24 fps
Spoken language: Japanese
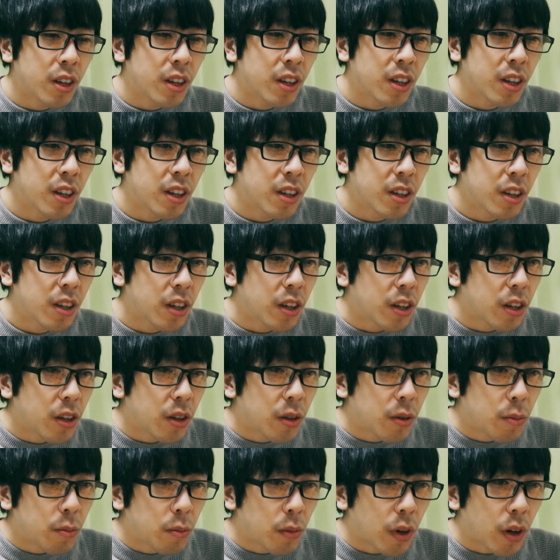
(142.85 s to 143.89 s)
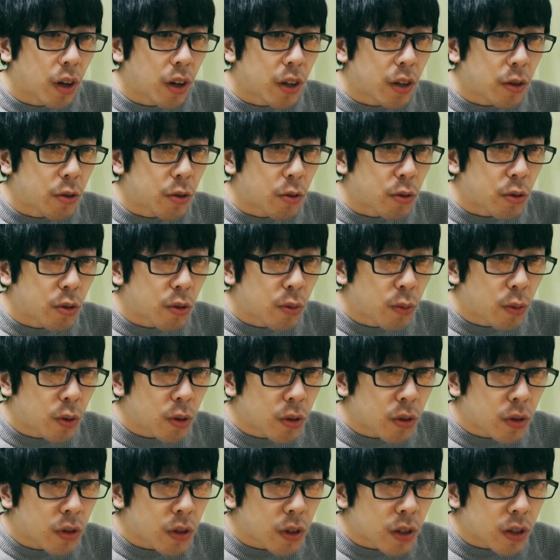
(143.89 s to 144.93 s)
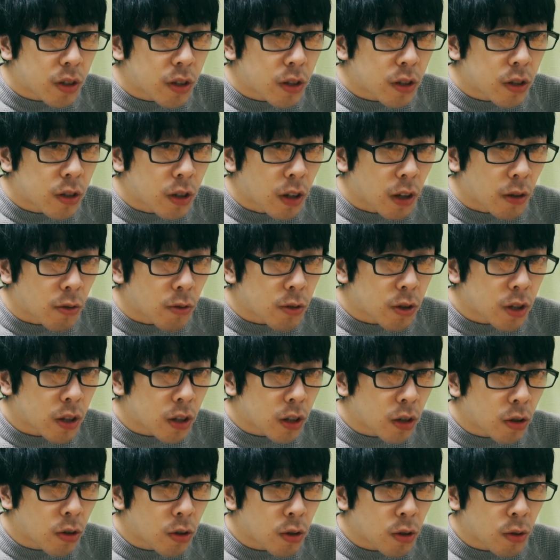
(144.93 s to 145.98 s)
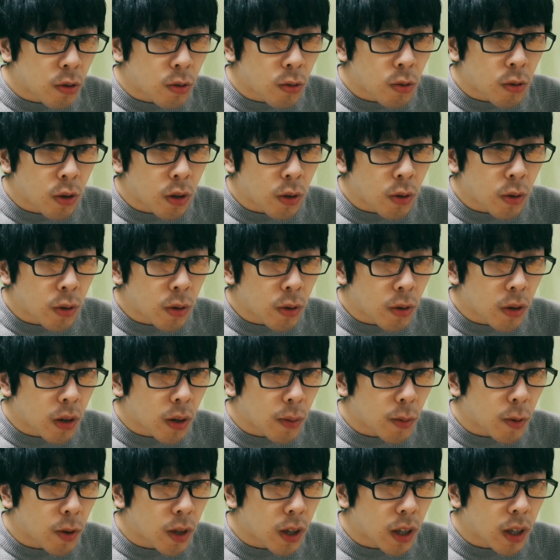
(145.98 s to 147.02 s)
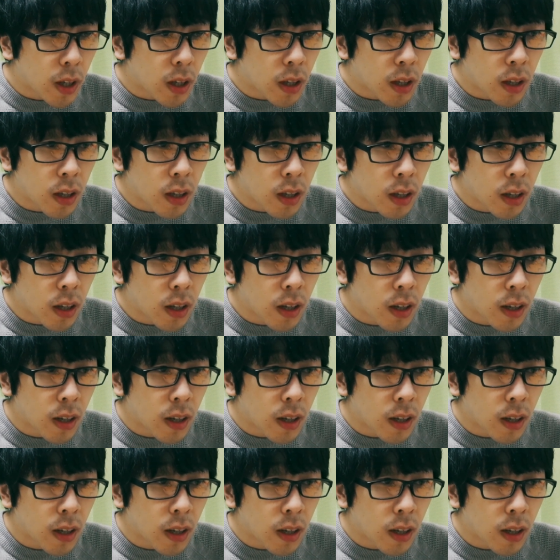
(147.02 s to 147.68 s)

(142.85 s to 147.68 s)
えまあいろいろ文句言いつつ楽しんでる人の方が多いのかもね